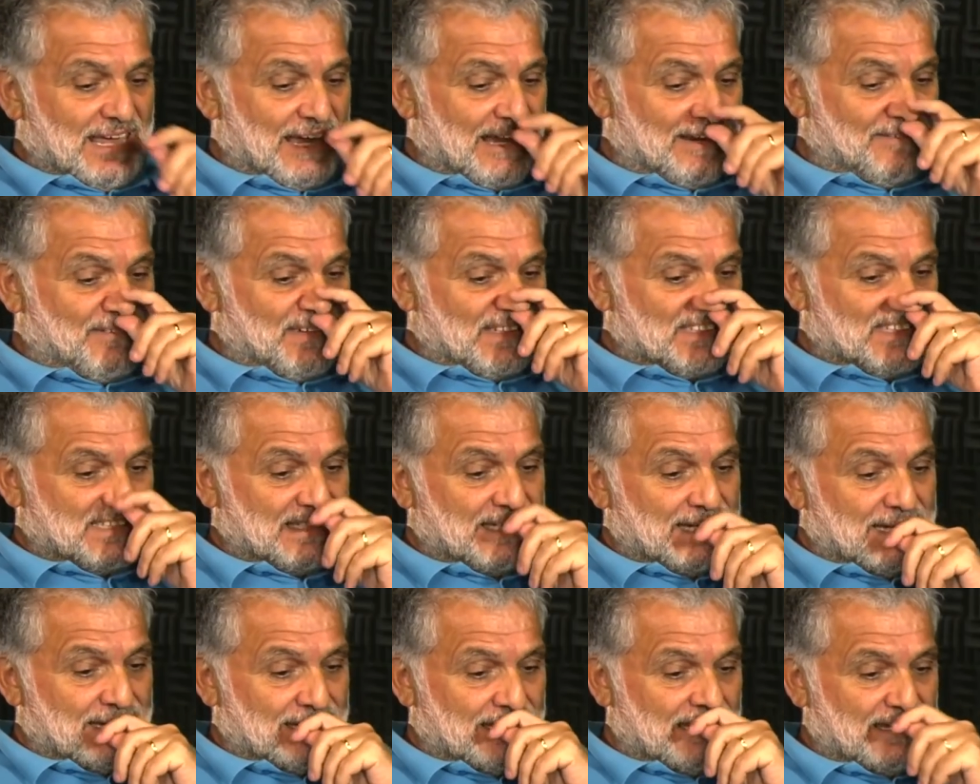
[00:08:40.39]
Her
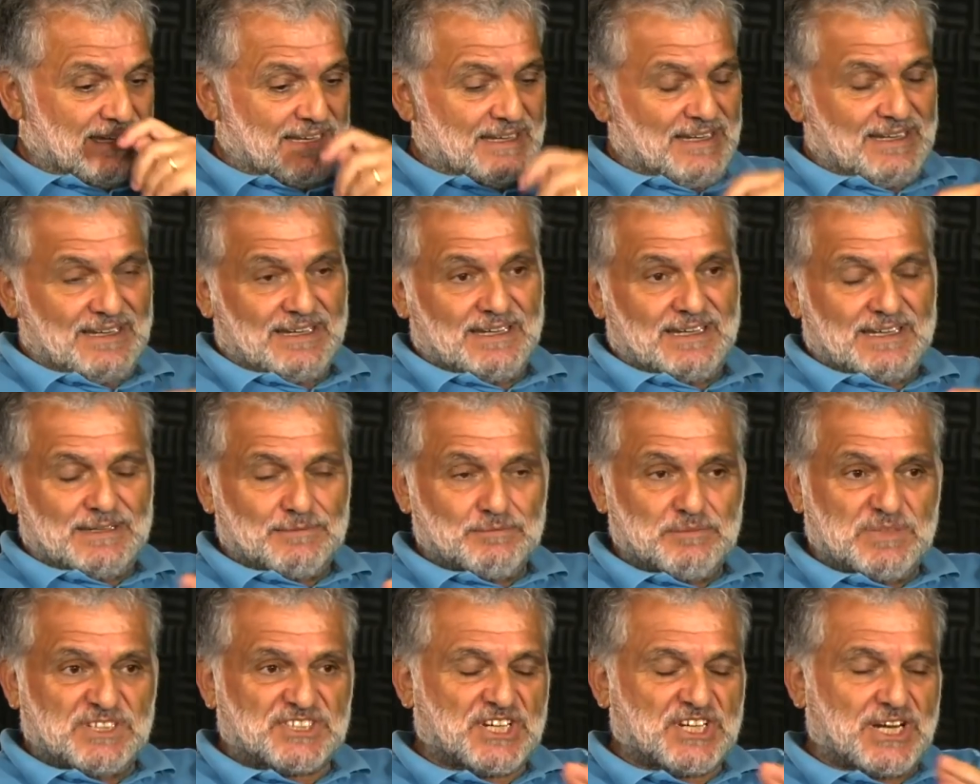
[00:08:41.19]
vesileyle
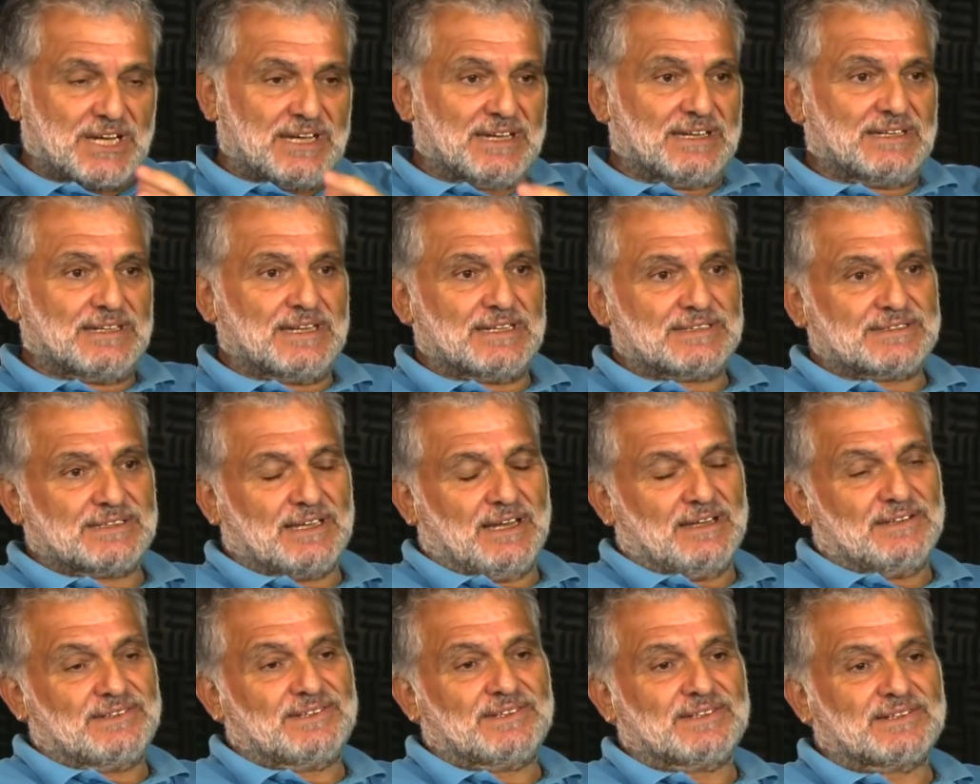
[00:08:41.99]
bir şekilde
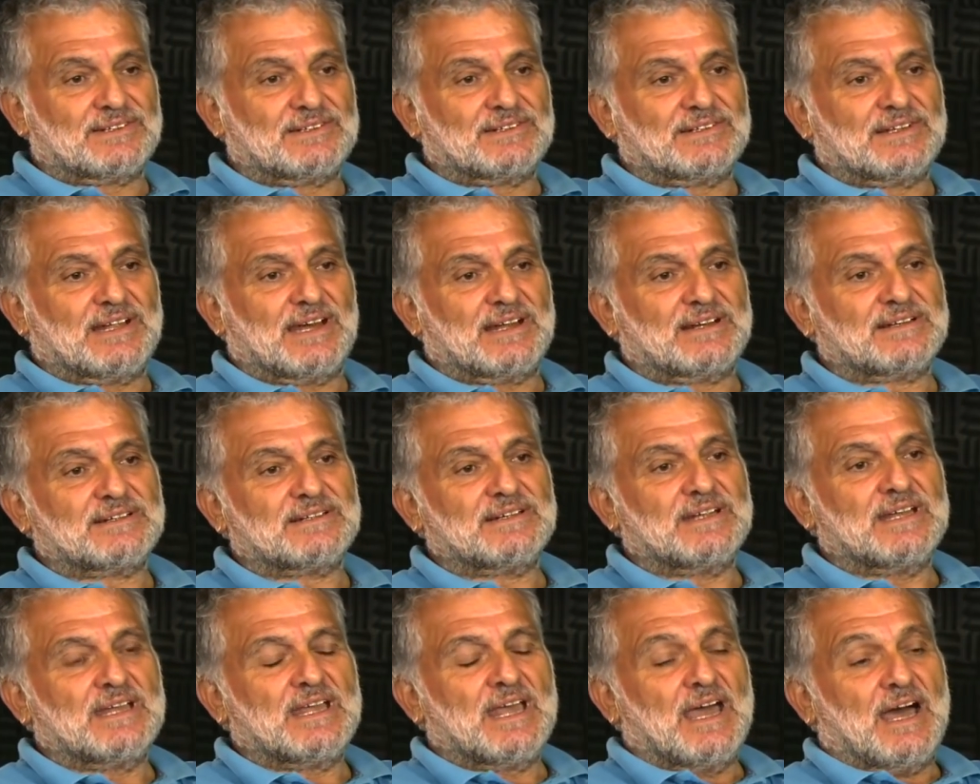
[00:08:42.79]

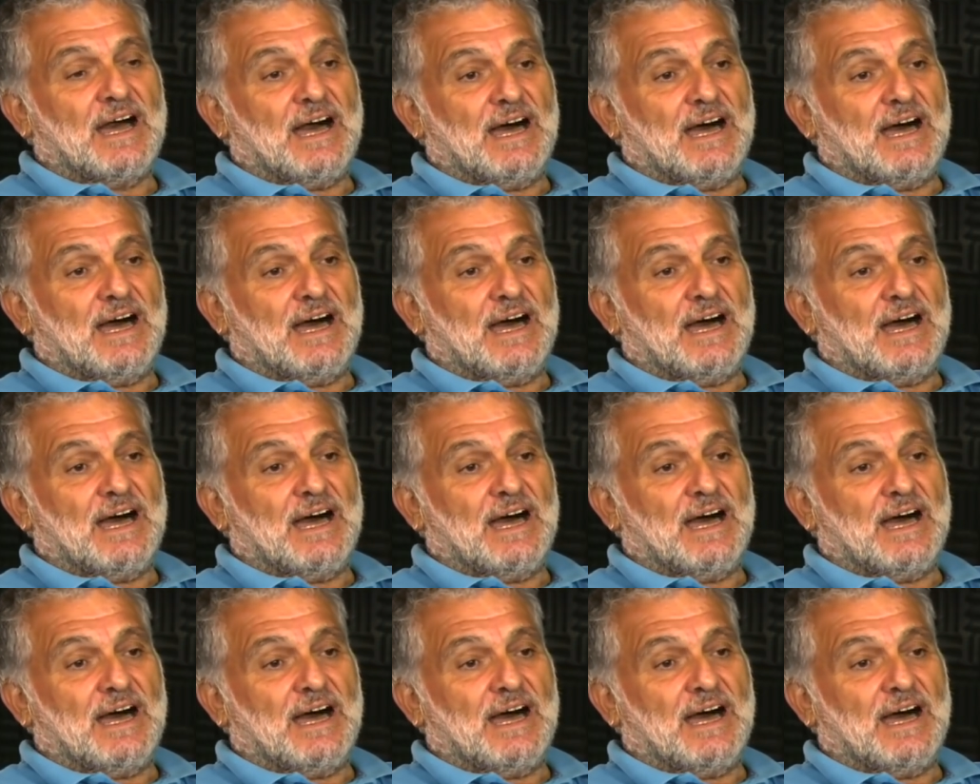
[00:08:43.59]
saldırırlar.